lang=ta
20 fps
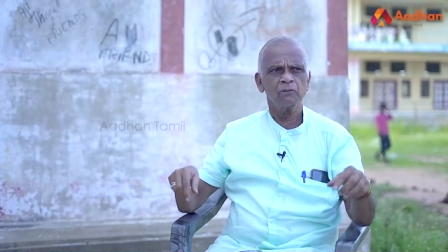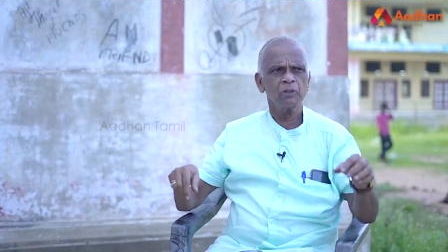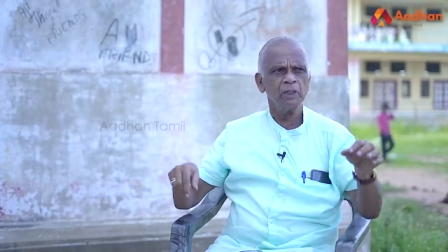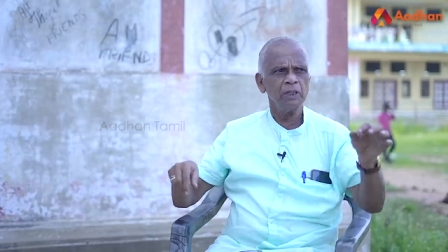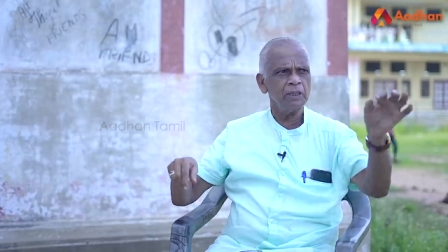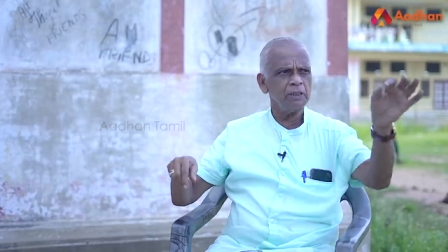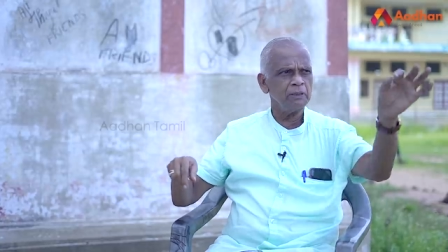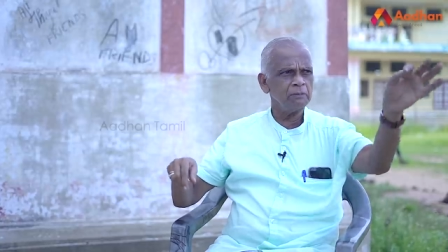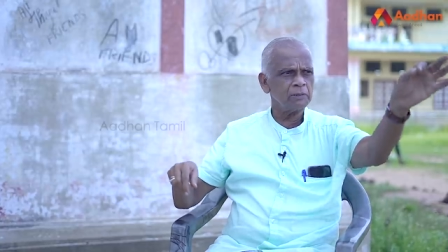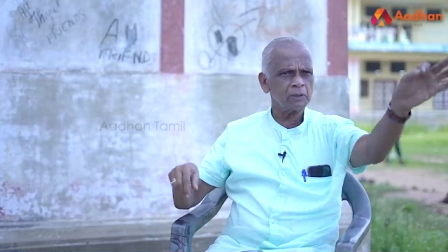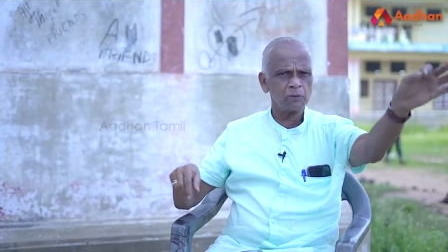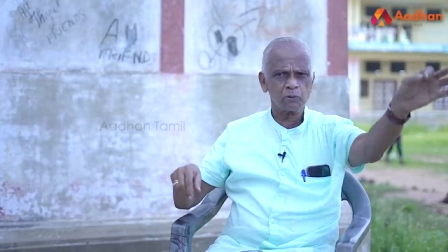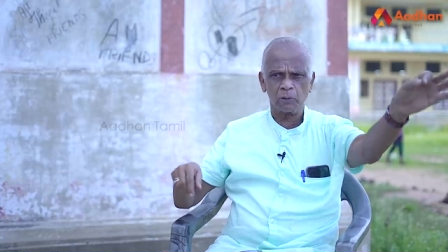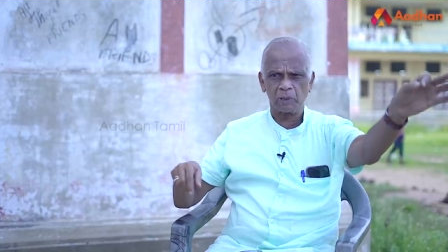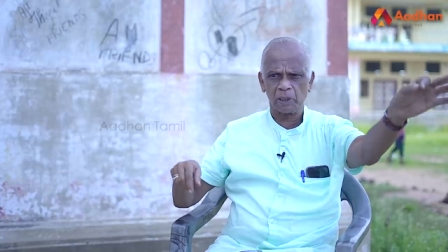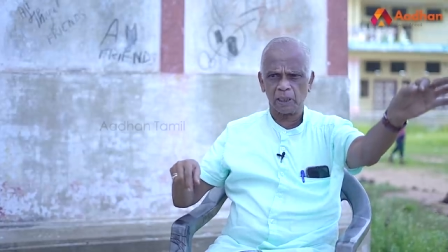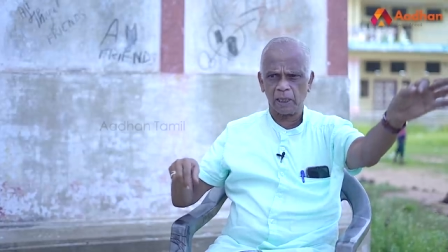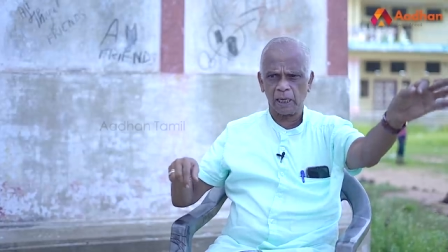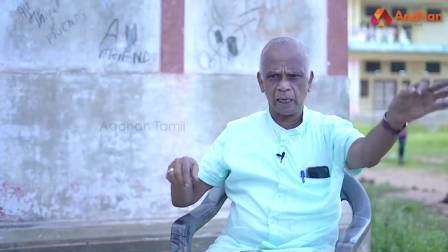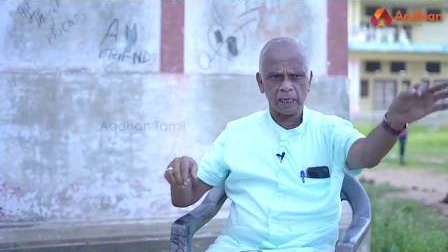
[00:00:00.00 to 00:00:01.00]
தெளிவாக
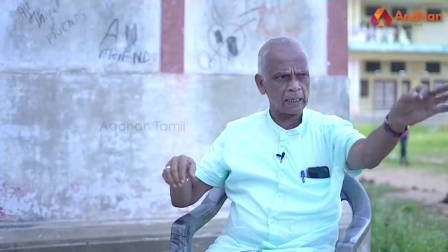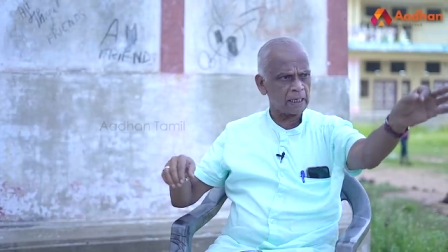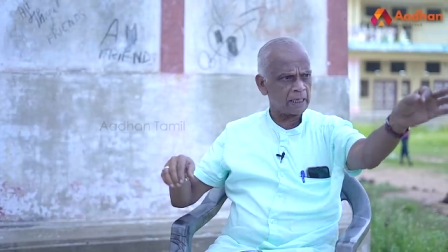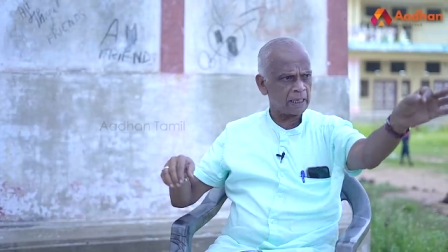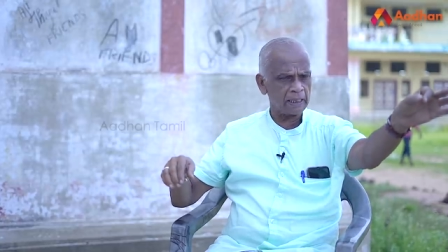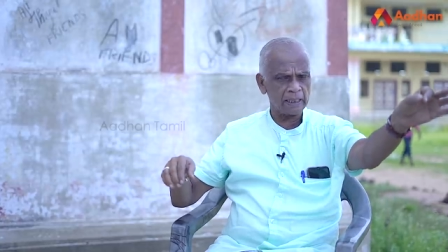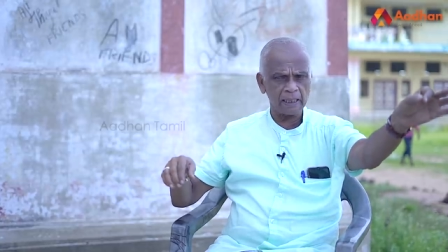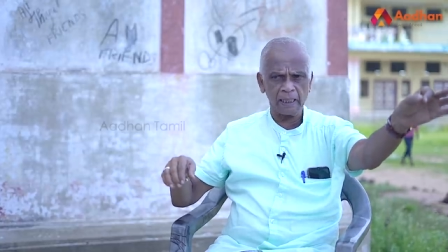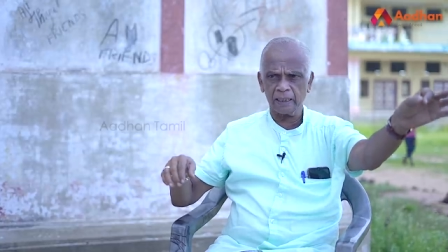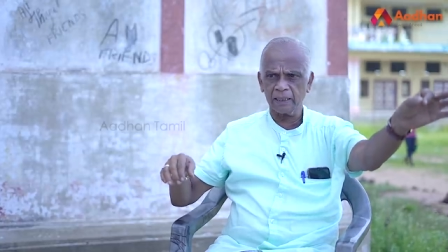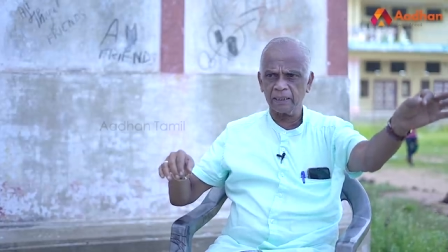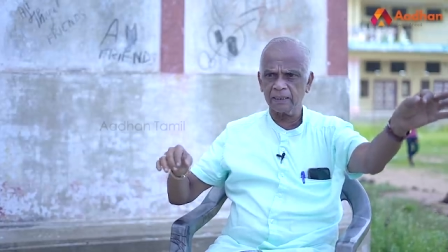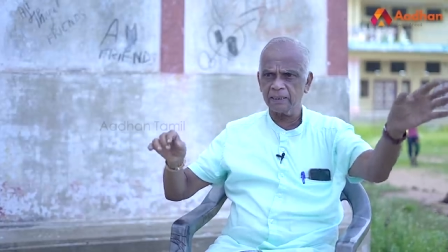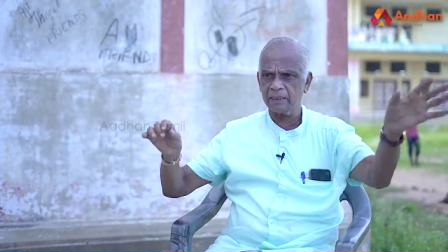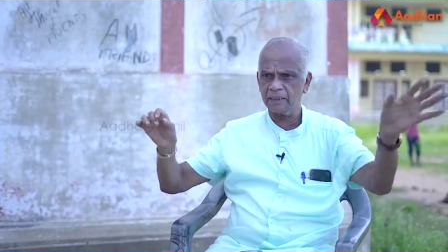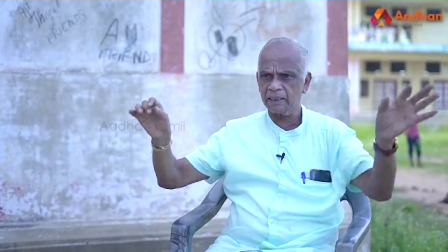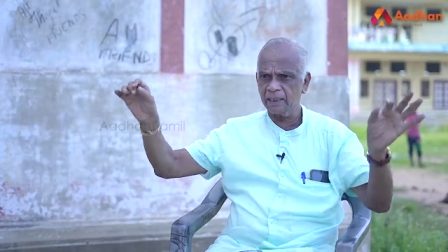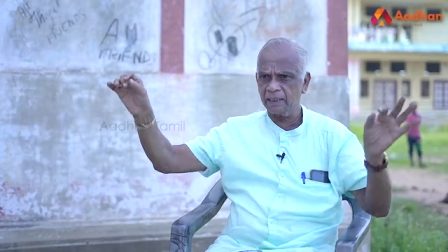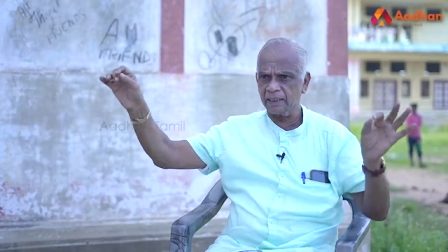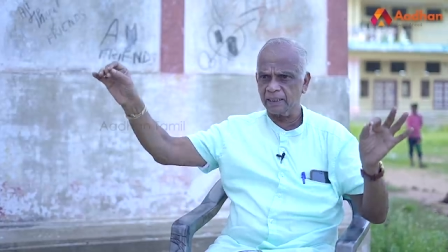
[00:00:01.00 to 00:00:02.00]
சொல்கிறார் அங்கே என்ன
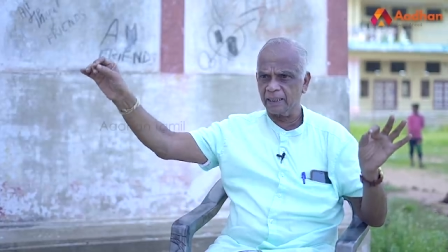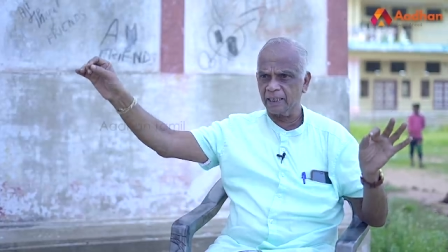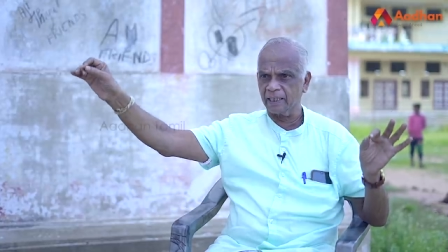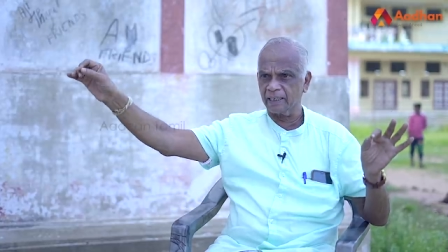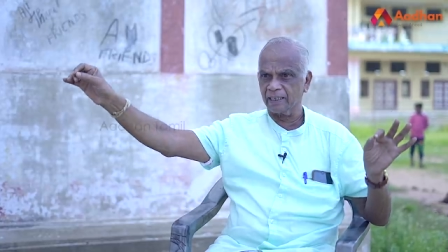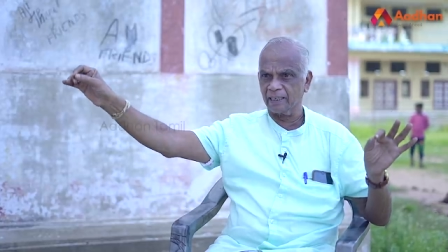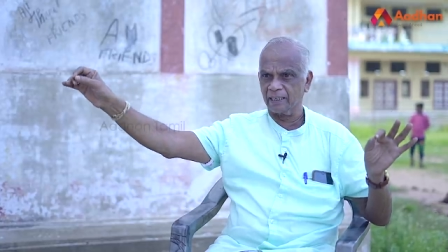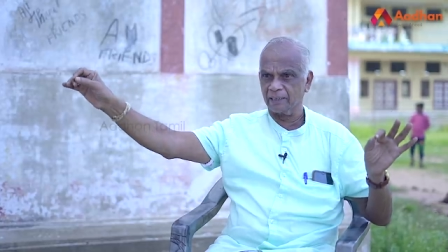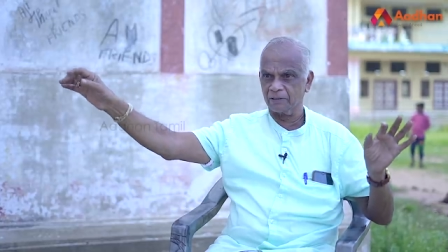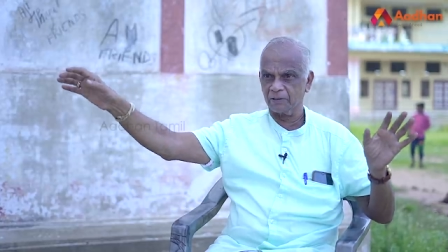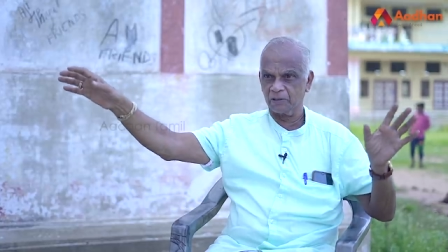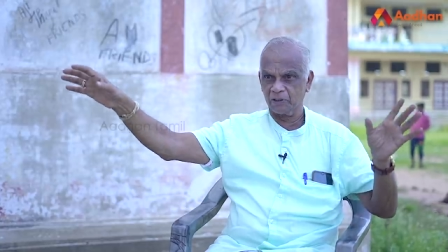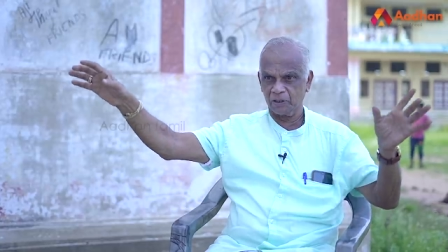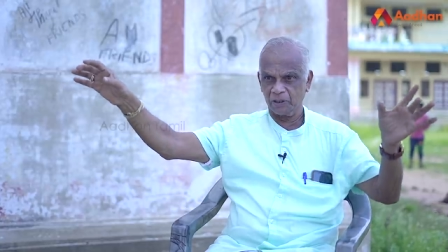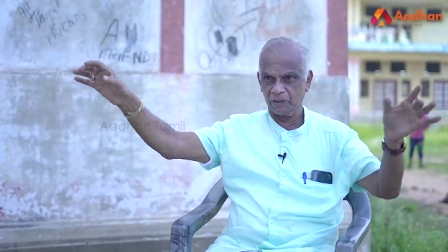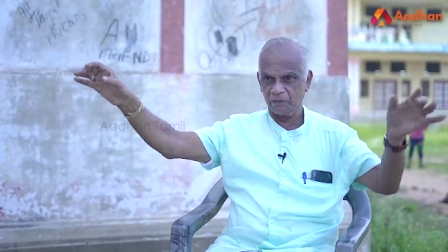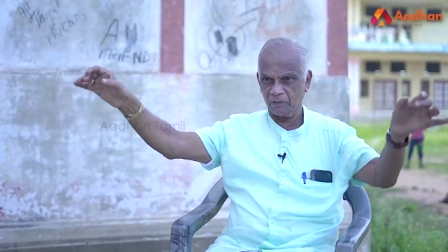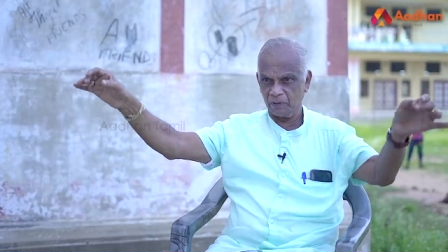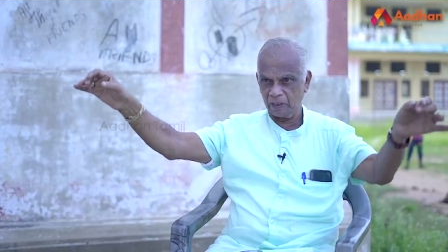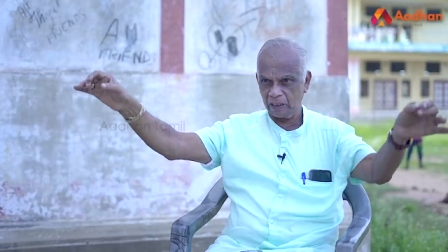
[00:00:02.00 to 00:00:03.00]
இருந்துச்சு இங்கே என்ன இருந்துச்சு
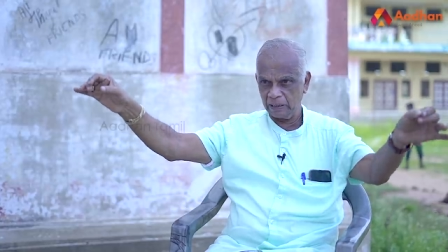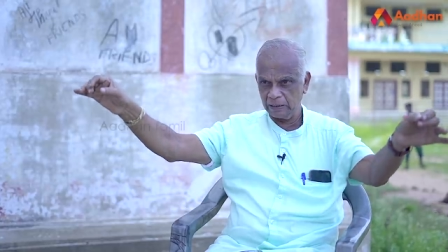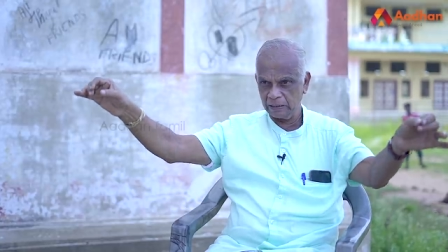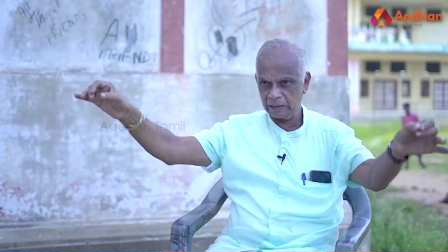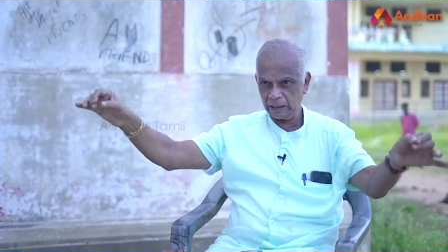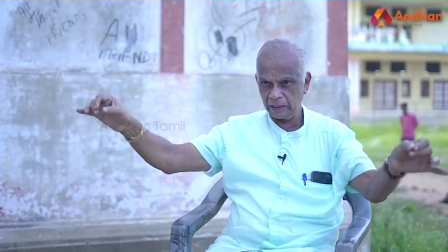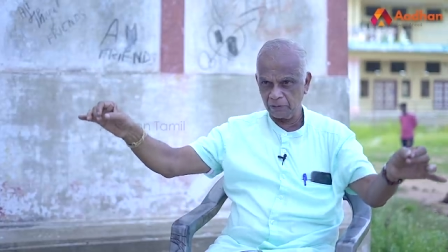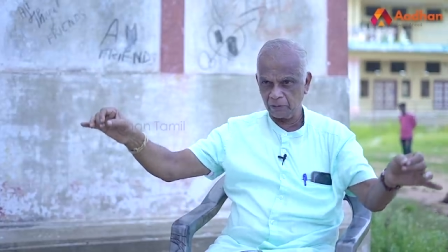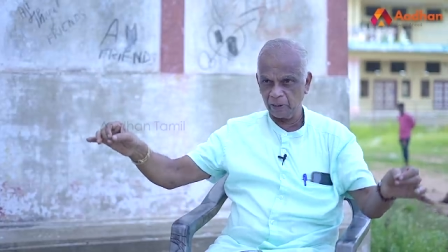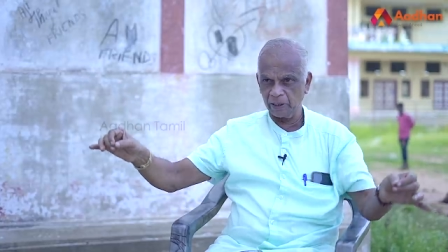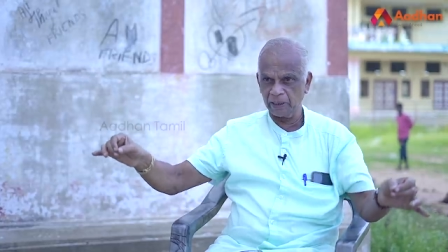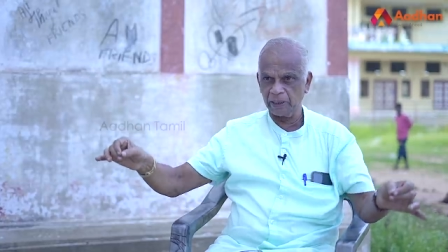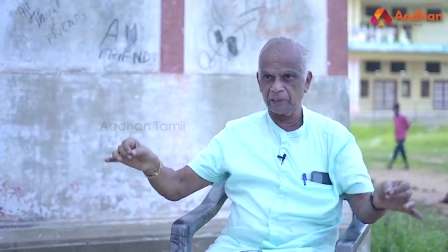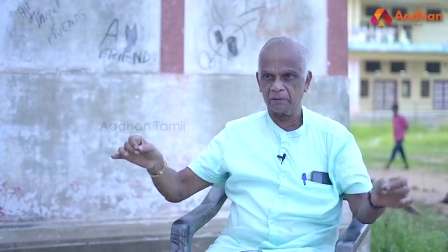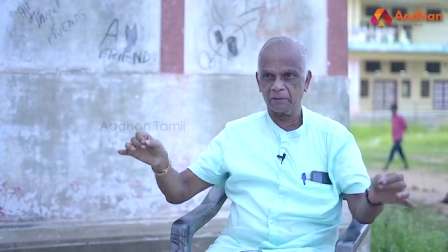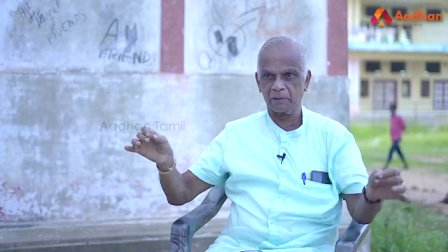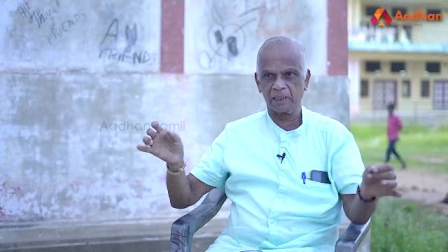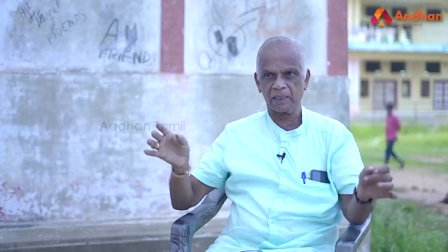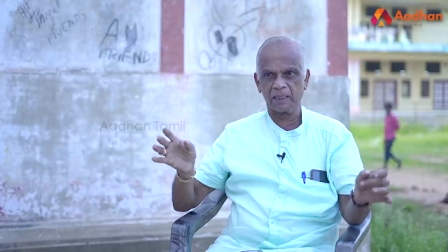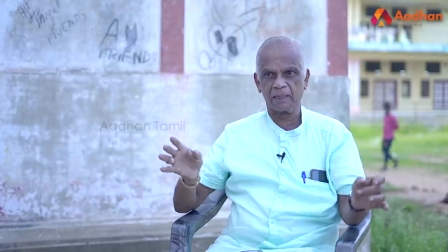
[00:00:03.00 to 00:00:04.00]
வரிசையாக
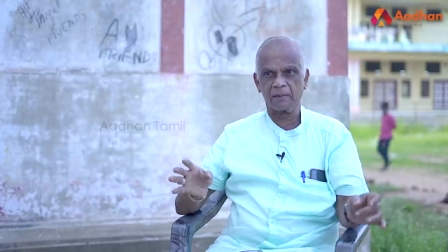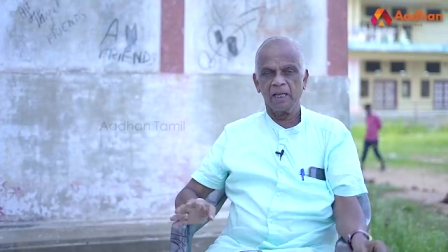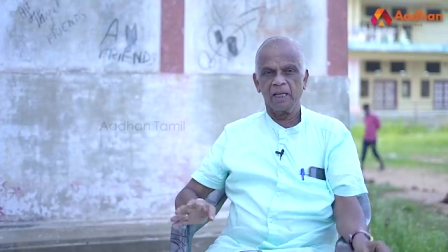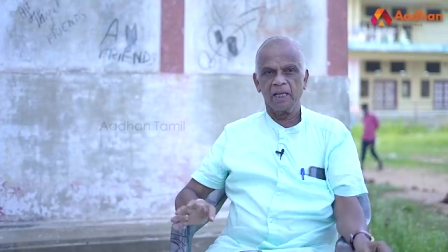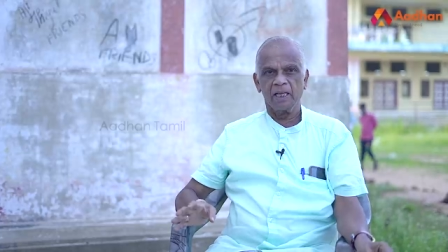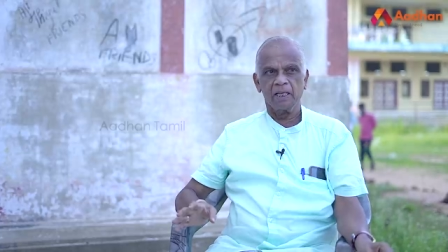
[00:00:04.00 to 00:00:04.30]
சொல்லிக்கிட்டு வர்றார்